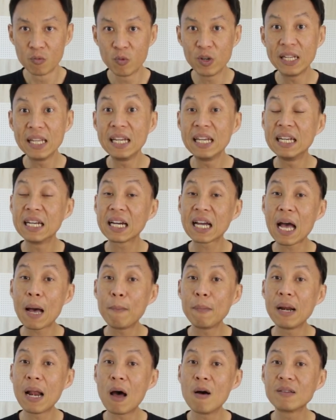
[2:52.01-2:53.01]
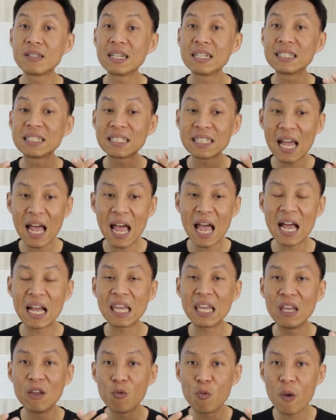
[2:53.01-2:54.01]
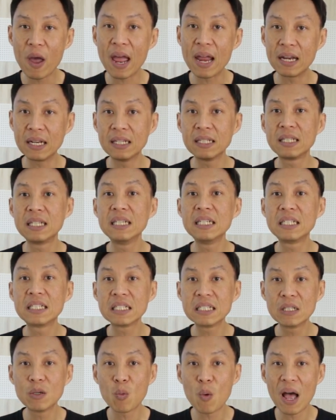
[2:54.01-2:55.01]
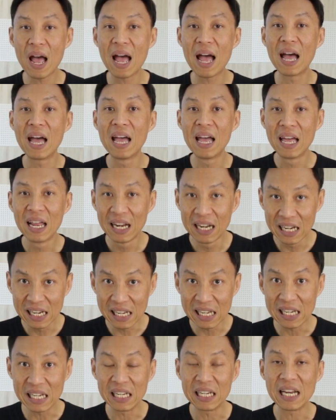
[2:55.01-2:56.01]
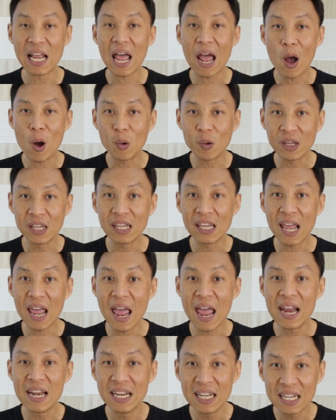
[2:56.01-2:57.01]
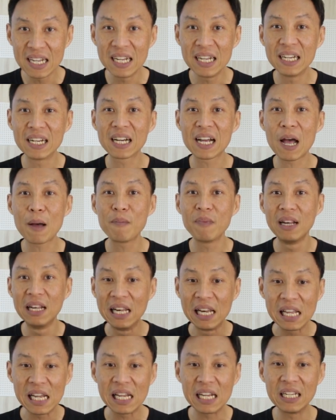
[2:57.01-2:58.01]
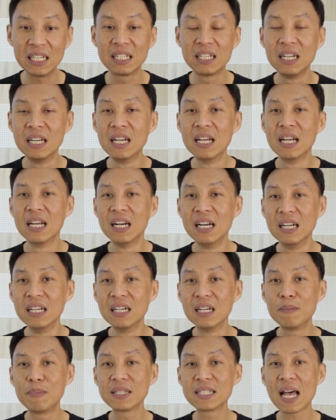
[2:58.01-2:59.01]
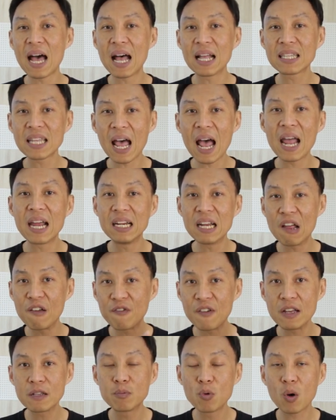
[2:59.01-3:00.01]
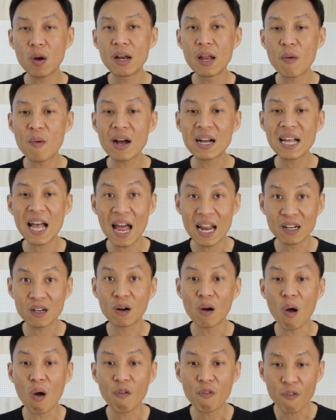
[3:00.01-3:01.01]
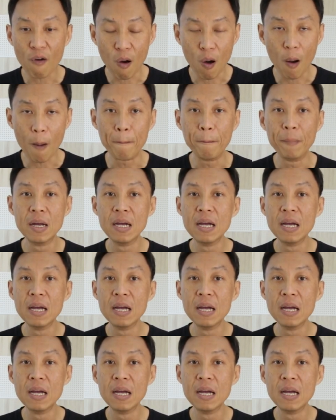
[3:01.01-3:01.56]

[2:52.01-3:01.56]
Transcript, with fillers: วิธีนะครับเราจะสร้างอีเวนต์ที่ชื่อว่า lead lead นะครับ lead หรือภาษาไทยใน Facebook เขาเรียกว่าการกรอกฟอร์ม